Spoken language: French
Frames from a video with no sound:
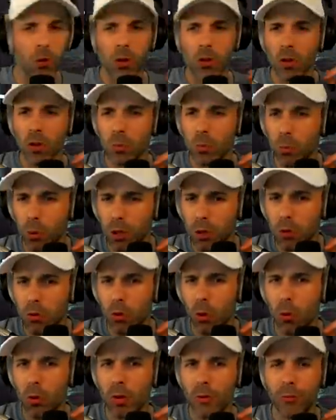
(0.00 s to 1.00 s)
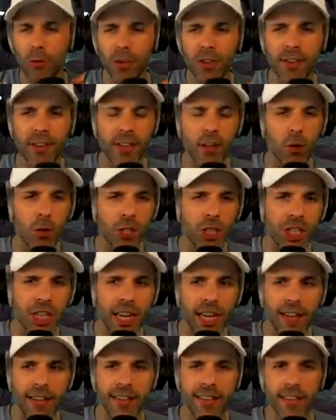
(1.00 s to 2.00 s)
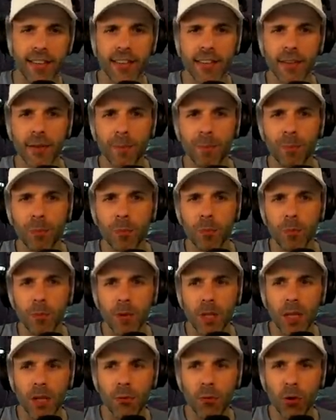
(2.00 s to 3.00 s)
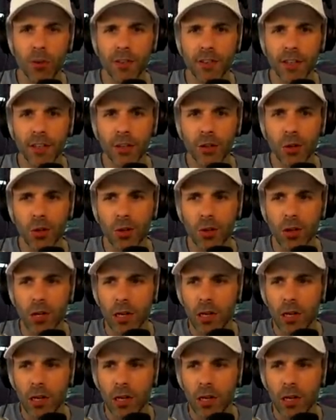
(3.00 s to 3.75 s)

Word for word: entend le bruit du drone, il faut essayer de le chase. Il faut essayer de...